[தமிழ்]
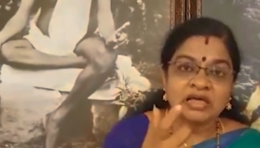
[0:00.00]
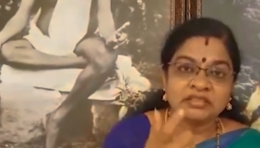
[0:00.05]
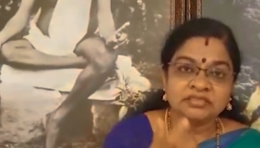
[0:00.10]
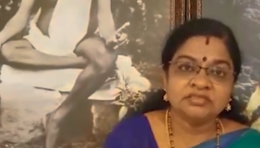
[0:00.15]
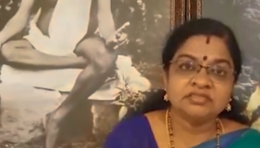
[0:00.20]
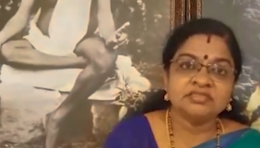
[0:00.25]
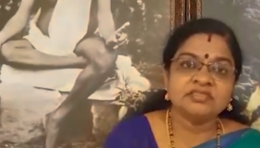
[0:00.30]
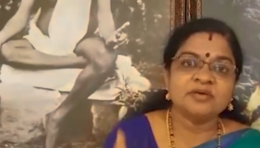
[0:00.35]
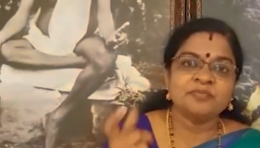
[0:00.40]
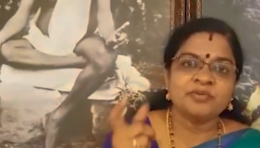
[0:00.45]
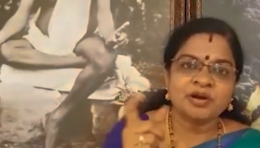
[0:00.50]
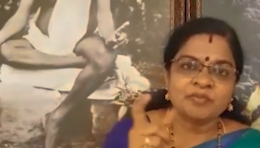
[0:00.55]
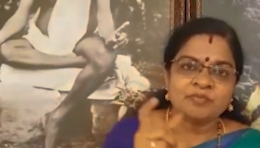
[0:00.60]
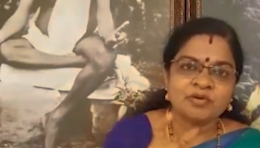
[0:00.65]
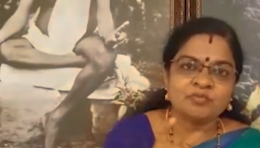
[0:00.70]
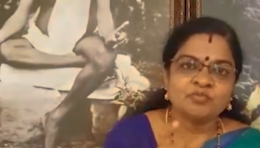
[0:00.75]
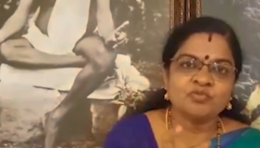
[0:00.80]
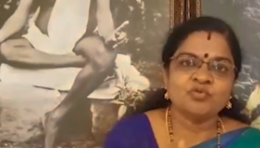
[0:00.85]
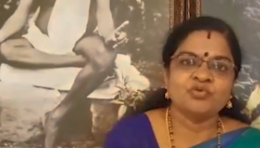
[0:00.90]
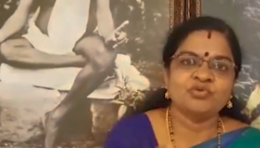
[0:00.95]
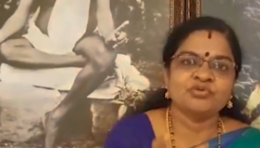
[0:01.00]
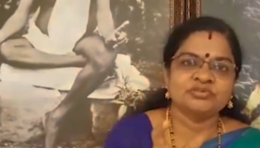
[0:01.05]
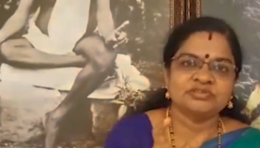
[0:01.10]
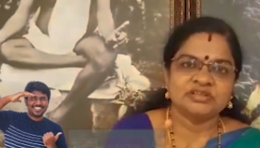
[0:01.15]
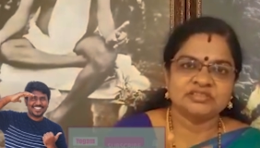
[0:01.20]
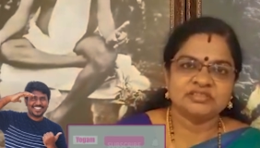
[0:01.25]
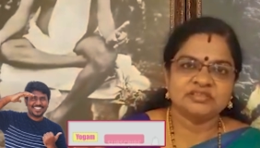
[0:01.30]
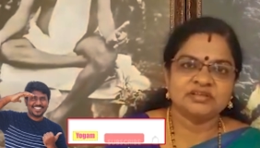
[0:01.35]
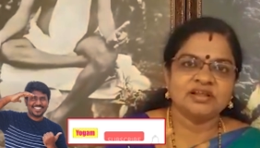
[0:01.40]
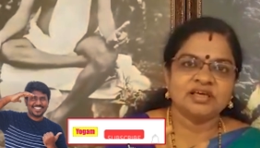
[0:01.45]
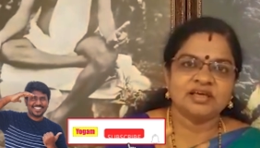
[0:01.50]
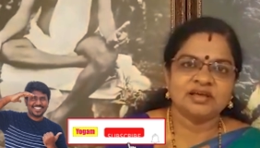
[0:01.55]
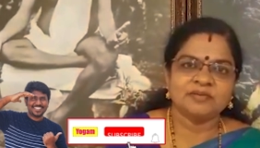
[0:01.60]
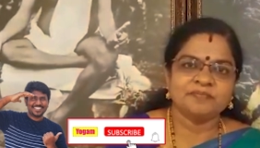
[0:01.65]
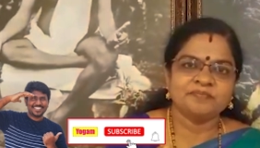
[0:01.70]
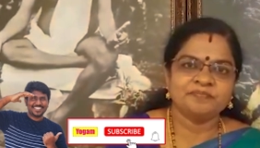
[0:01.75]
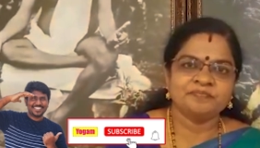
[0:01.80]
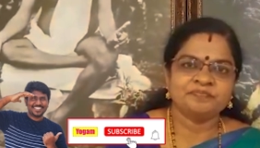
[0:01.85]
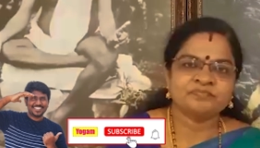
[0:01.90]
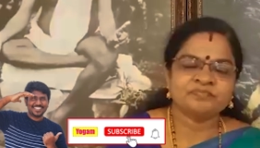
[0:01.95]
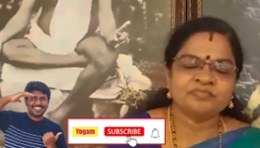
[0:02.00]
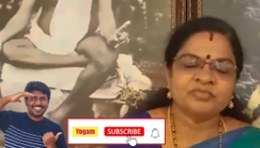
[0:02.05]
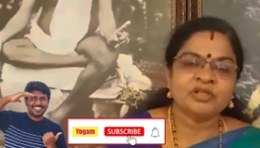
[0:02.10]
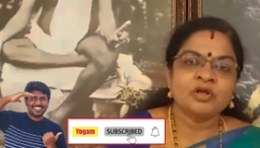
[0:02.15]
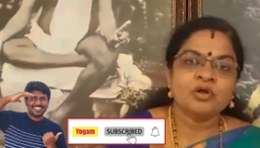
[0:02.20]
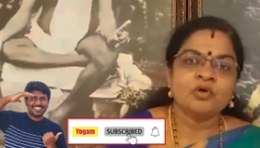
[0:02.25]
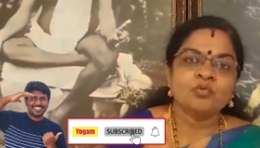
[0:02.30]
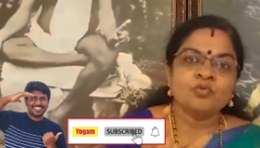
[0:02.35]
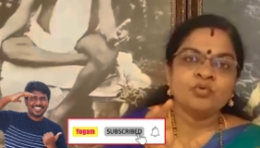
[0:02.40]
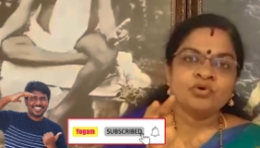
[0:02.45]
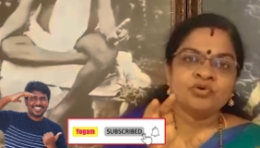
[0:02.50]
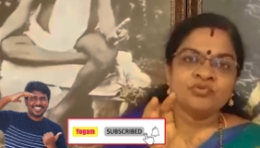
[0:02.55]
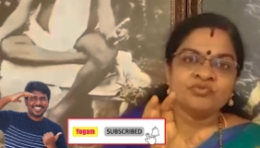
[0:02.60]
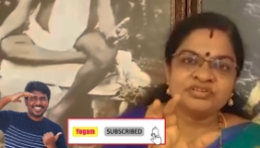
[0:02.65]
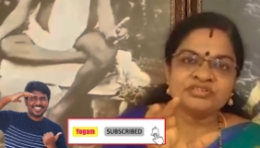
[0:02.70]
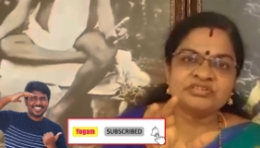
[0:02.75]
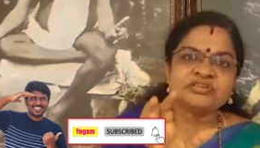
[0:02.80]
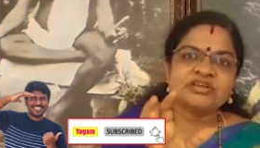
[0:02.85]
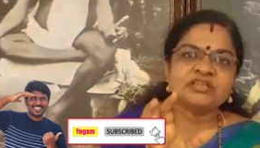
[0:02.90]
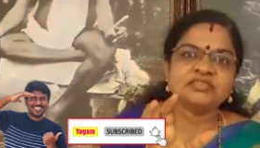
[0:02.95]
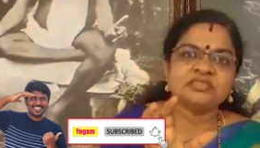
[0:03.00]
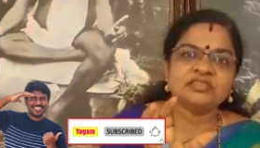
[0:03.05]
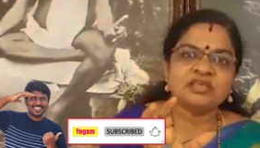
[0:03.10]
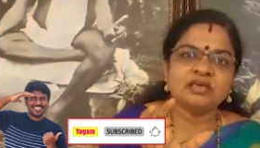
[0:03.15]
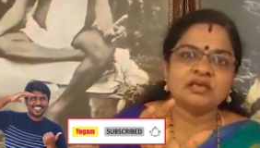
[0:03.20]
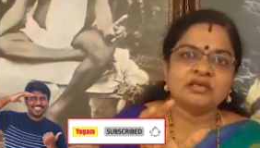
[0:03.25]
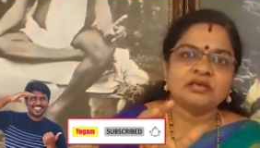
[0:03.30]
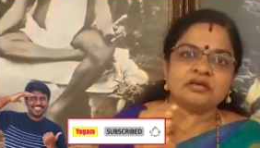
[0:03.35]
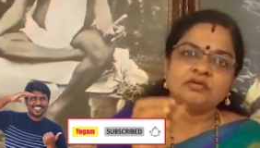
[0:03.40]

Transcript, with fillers: அந்த பிரம்ம முகூர்த்தத்துல ஒரு விஷயத்தை